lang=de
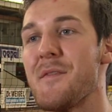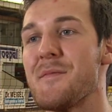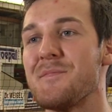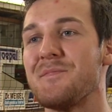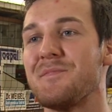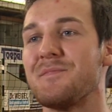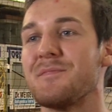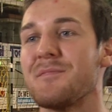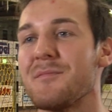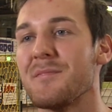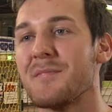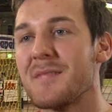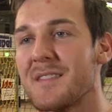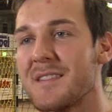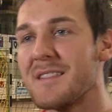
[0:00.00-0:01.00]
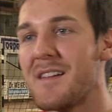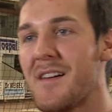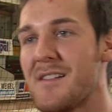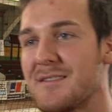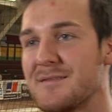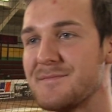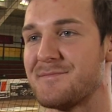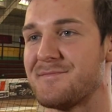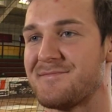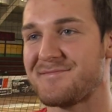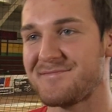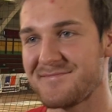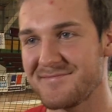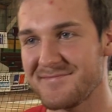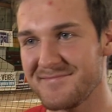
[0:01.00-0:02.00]
Die Frage von der Seitenlinie.
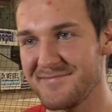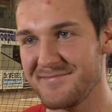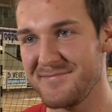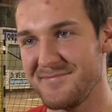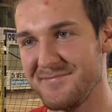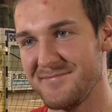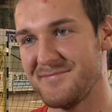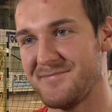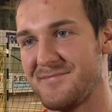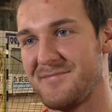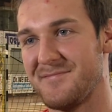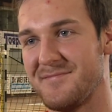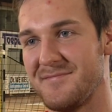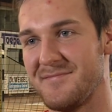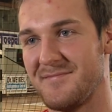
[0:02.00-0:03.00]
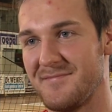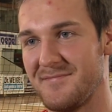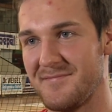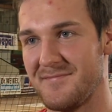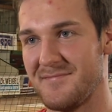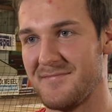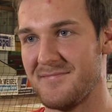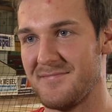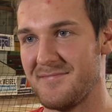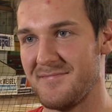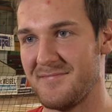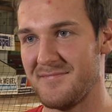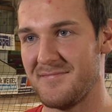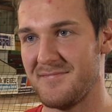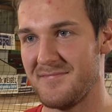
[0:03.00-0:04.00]
Wo wird die Medaille denn bei dir jetzt
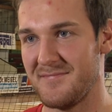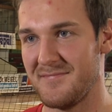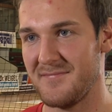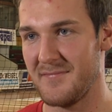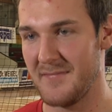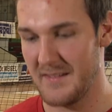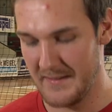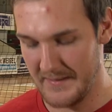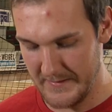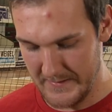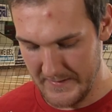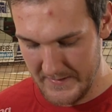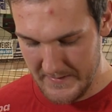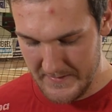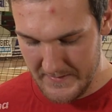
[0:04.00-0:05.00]
persönlich landen? Wo hängst du die hin?